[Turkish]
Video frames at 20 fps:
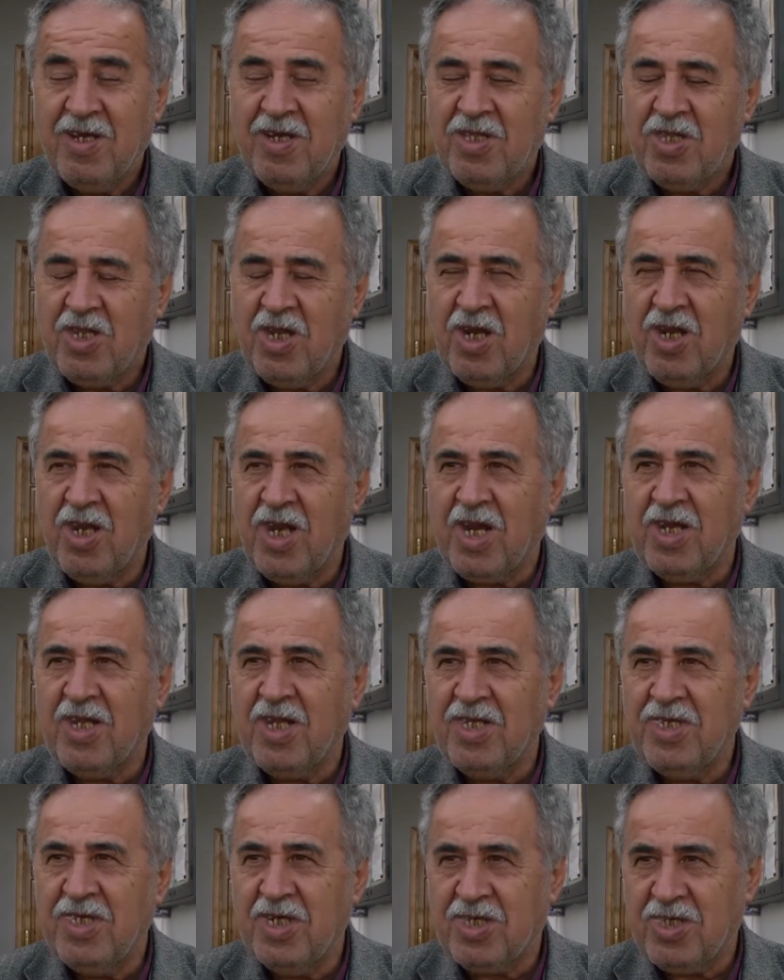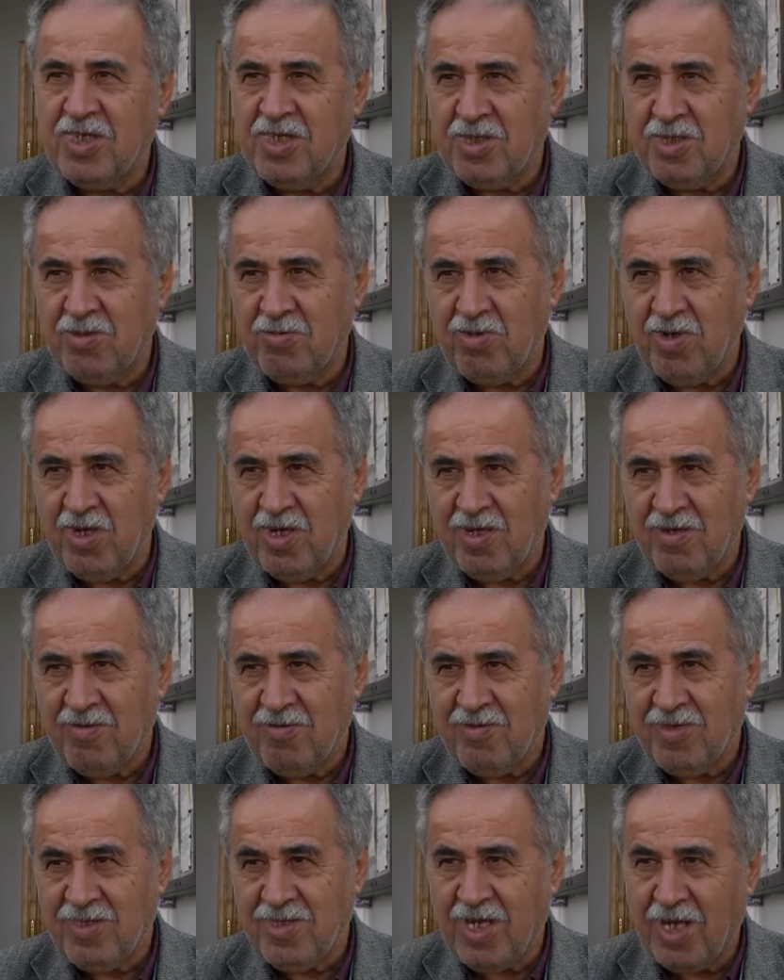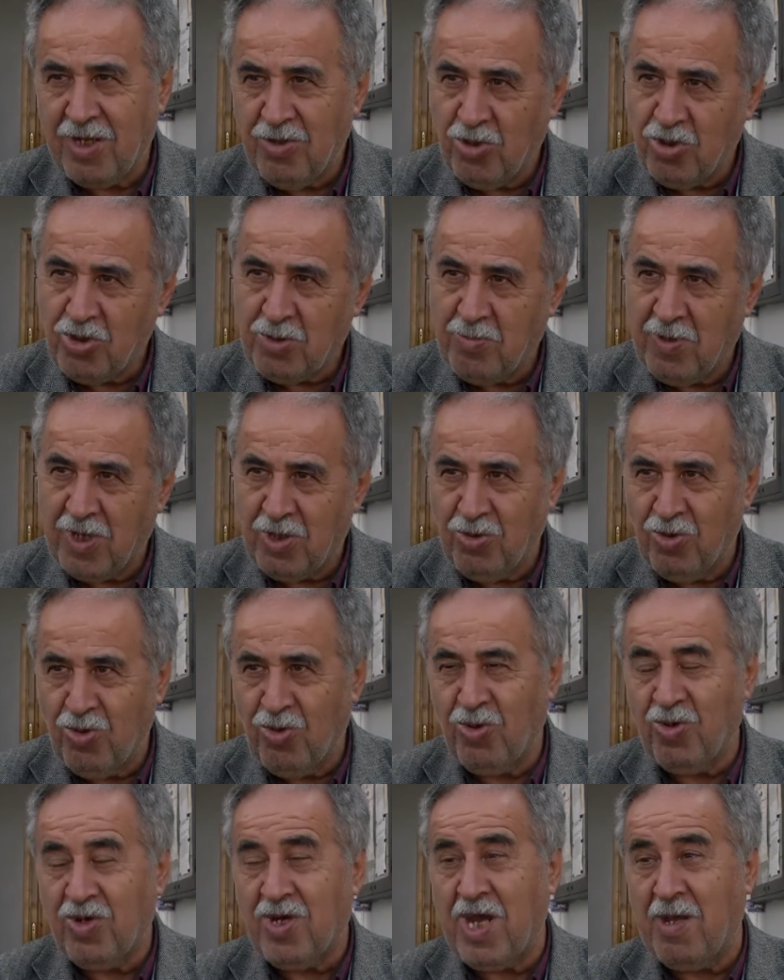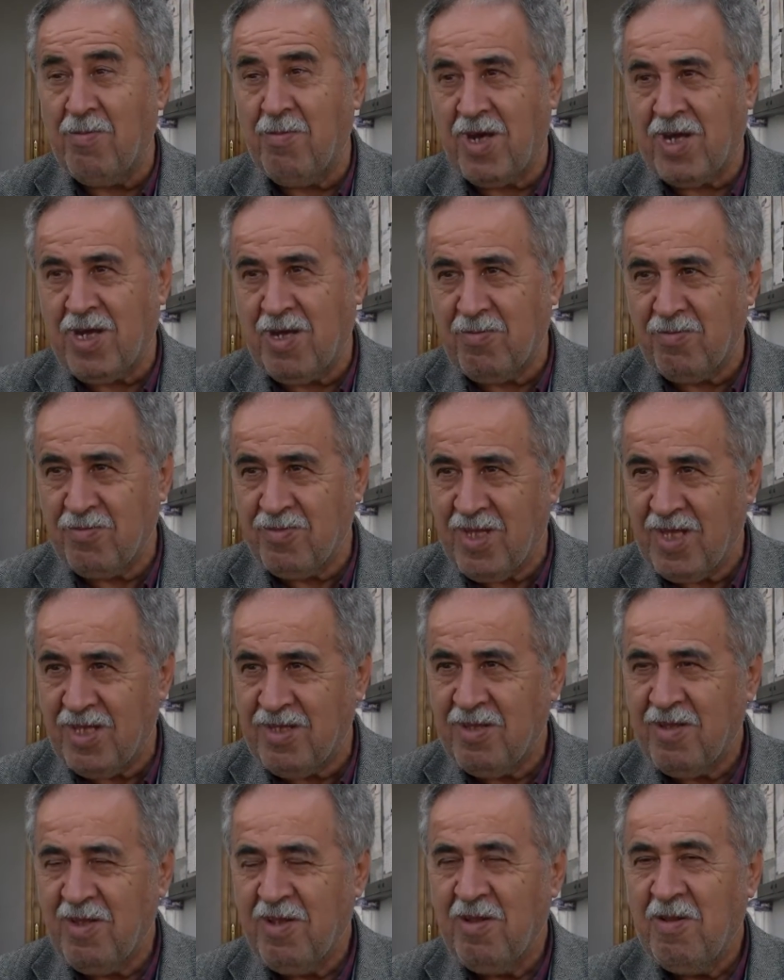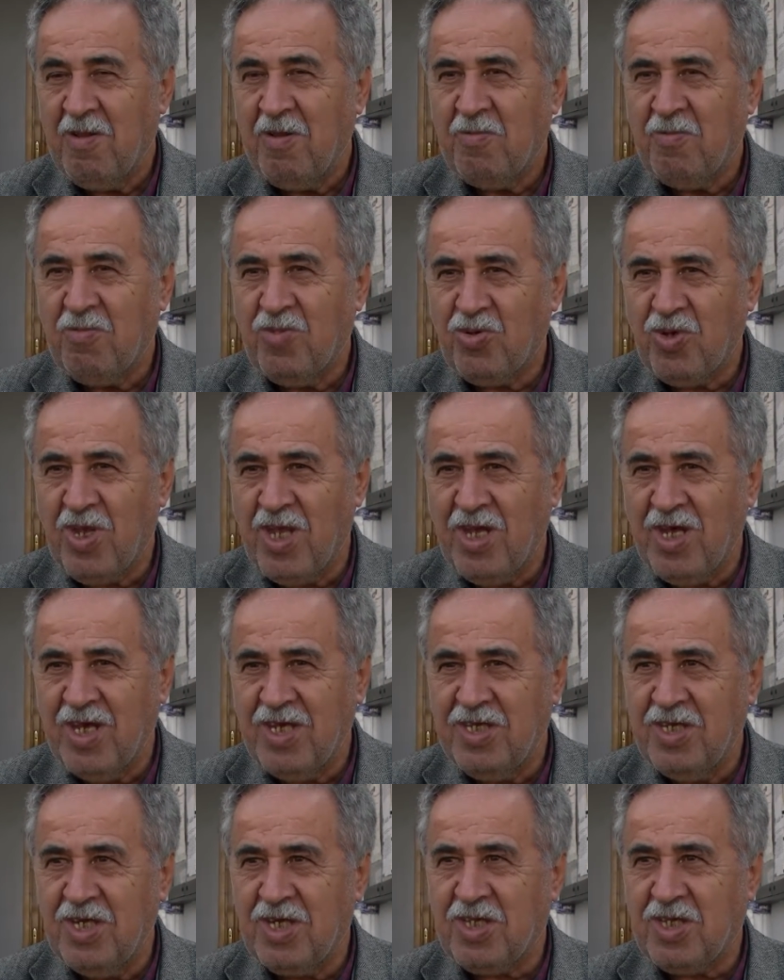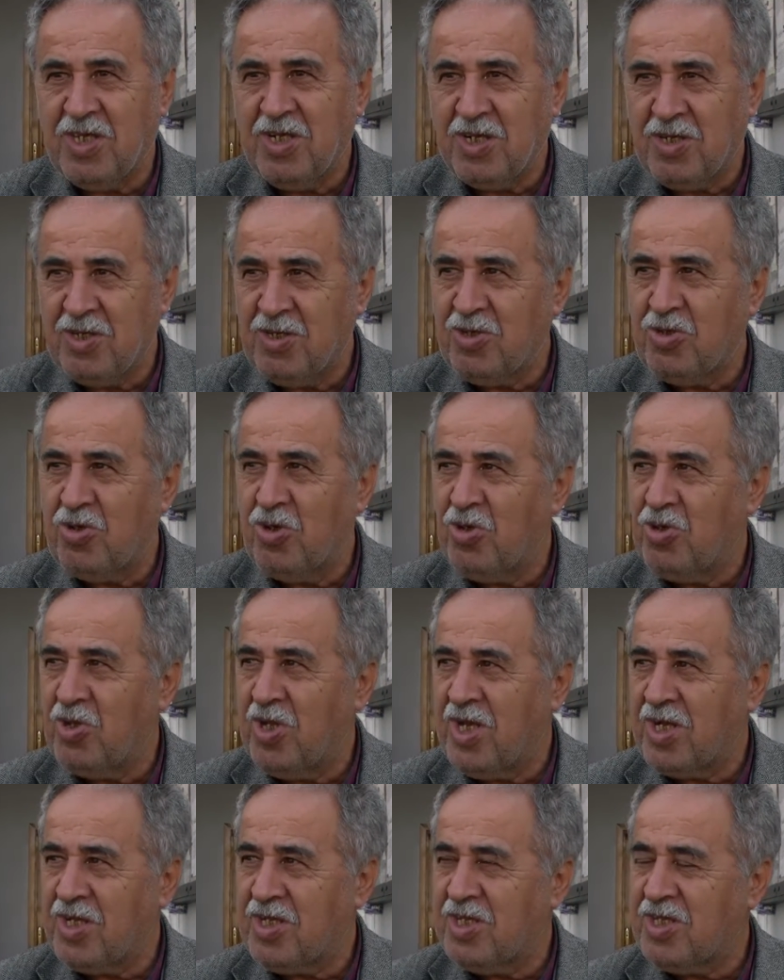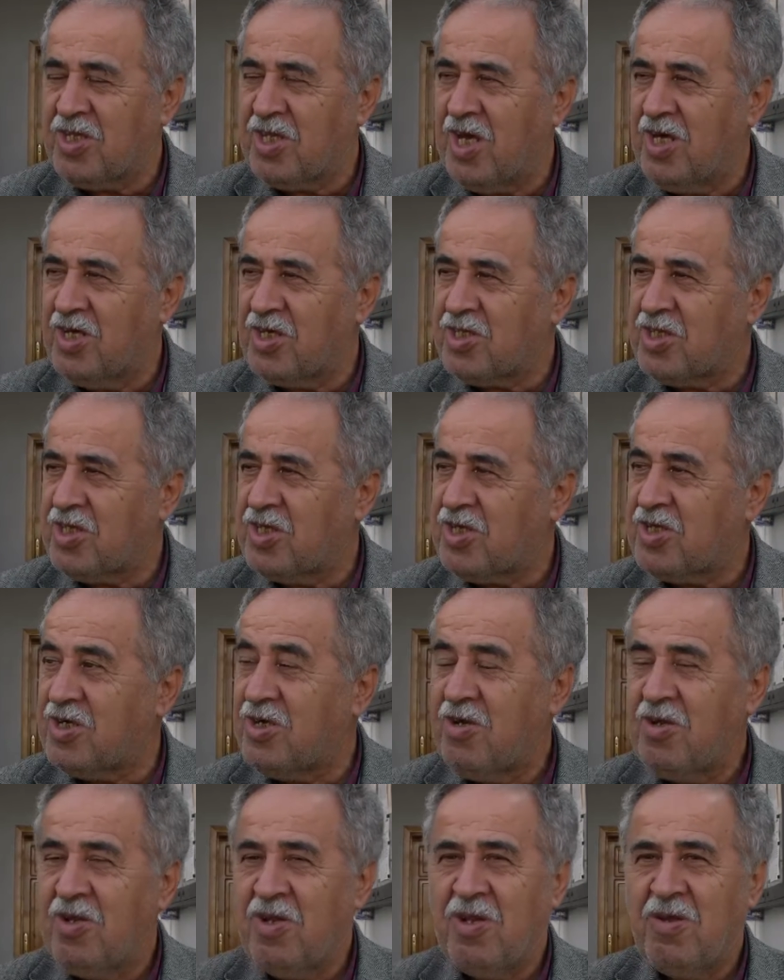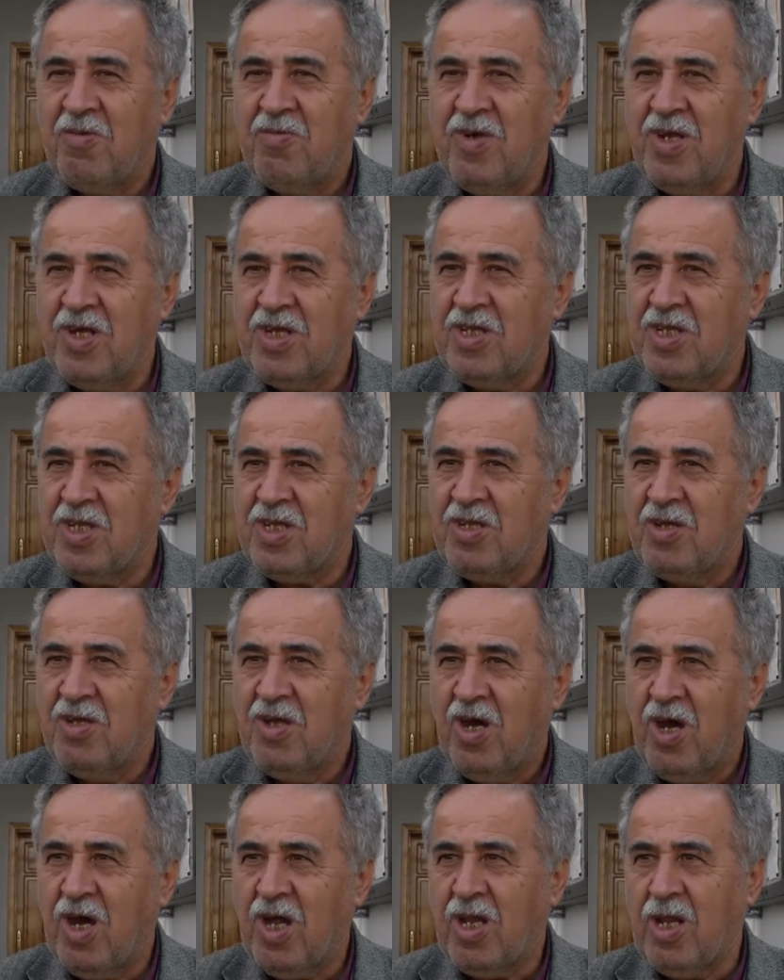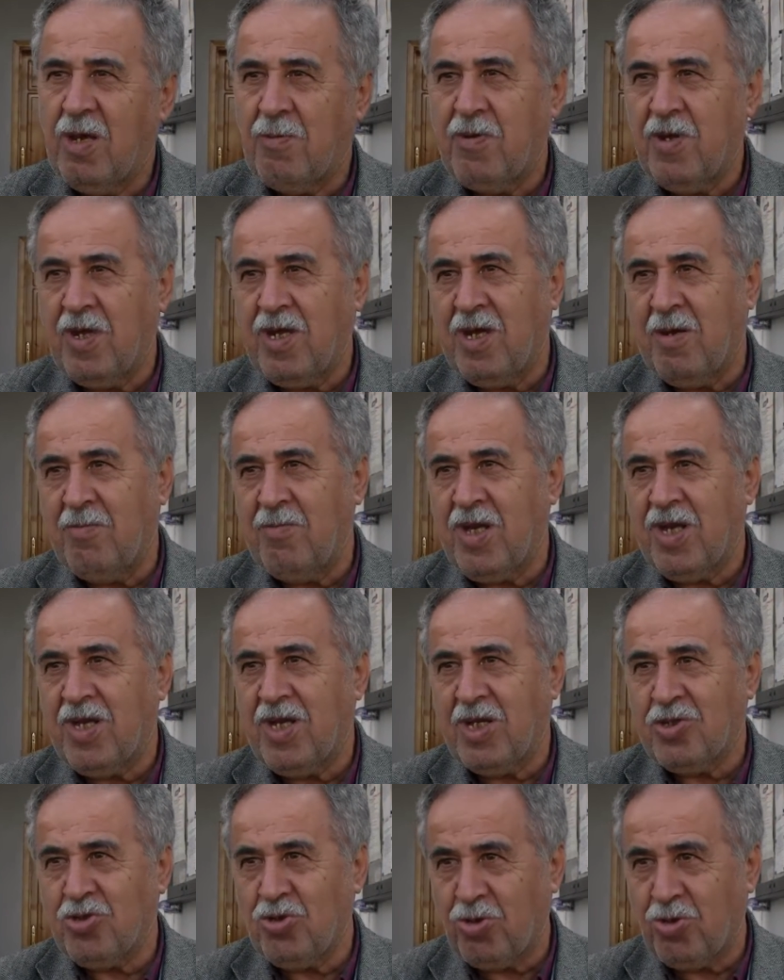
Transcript: tırlarla yıktırdı buraya. Sayın Osman Uğurlu kaymakamından buraya yıktırdı, gönderdi, dağıttık, verdik. Allah peygamber razı